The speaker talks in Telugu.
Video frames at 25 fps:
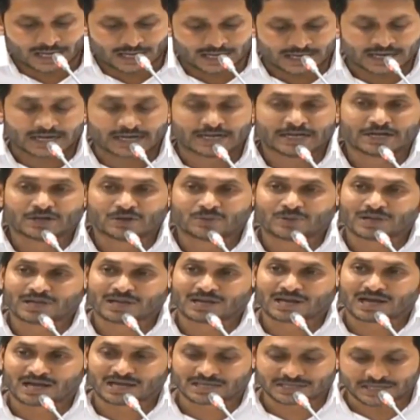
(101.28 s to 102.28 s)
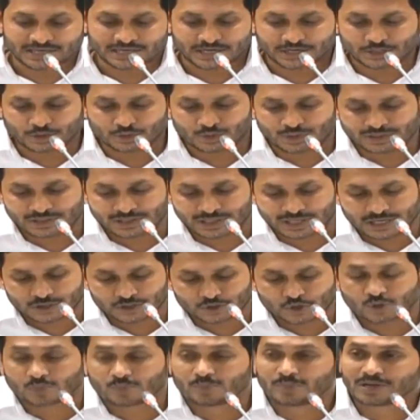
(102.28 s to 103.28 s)
రెండు వేల ఏడు వందల
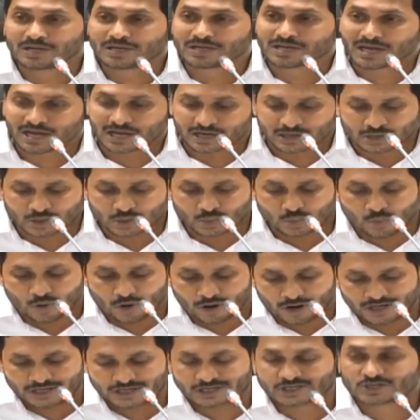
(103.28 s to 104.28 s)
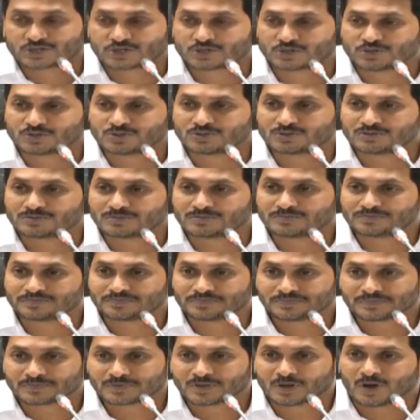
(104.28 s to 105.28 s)
తొంభై నాలుగు వార్డ్స్
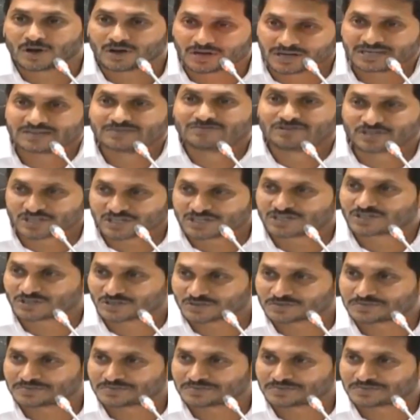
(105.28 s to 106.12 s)
ఆర్ డివిజన్స్